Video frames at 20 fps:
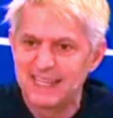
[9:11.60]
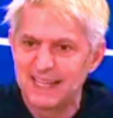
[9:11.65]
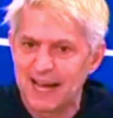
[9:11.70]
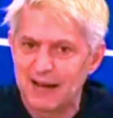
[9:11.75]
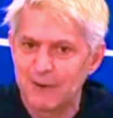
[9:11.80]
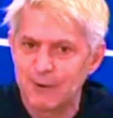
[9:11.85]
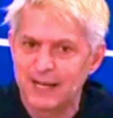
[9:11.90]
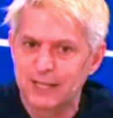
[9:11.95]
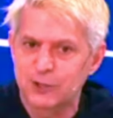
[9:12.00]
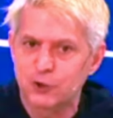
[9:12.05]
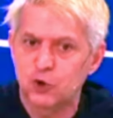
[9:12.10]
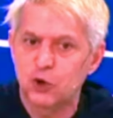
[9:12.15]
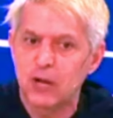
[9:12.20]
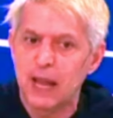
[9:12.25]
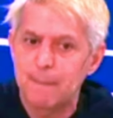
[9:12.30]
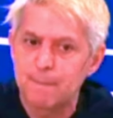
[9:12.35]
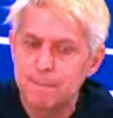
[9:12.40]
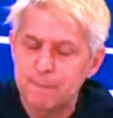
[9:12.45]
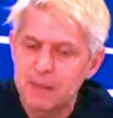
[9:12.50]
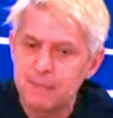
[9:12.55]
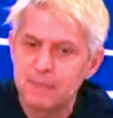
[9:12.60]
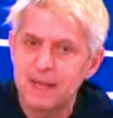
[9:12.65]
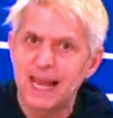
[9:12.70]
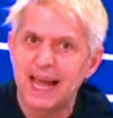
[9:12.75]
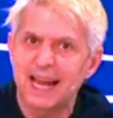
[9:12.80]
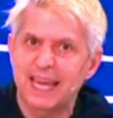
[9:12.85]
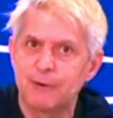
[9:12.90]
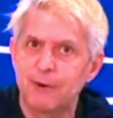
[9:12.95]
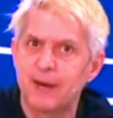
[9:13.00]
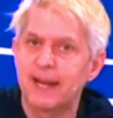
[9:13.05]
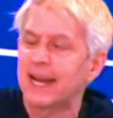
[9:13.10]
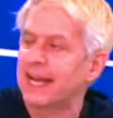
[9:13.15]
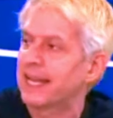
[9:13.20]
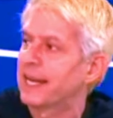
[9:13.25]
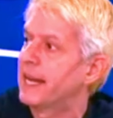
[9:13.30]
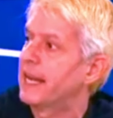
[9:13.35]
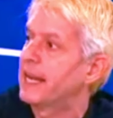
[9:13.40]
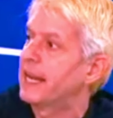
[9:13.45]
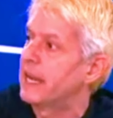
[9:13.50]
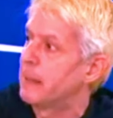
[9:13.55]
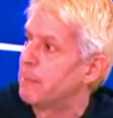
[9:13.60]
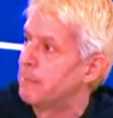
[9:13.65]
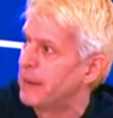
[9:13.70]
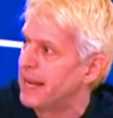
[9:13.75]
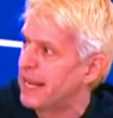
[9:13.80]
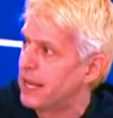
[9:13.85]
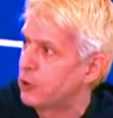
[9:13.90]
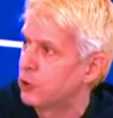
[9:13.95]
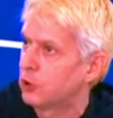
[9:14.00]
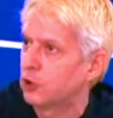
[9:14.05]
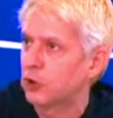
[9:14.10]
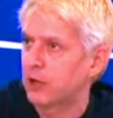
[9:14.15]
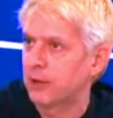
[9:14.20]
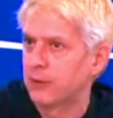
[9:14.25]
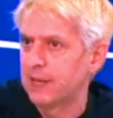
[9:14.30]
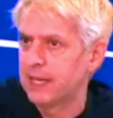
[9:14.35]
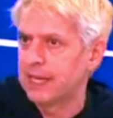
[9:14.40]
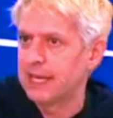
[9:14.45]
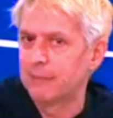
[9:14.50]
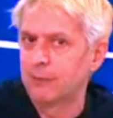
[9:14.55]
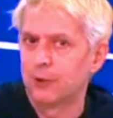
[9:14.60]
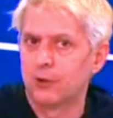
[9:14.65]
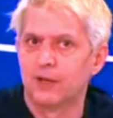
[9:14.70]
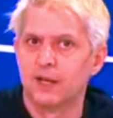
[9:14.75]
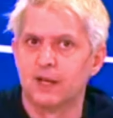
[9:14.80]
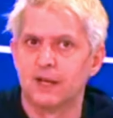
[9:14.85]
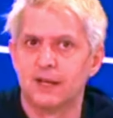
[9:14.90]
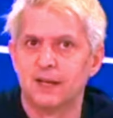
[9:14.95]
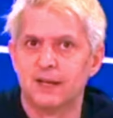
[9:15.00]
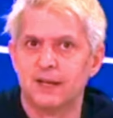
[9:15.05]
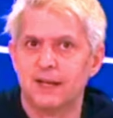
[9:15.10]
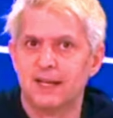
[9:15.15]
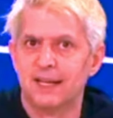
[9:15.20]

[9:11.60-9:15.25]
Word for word: a ver, son las pymes las que van a generar el empleo, esto que veíamos de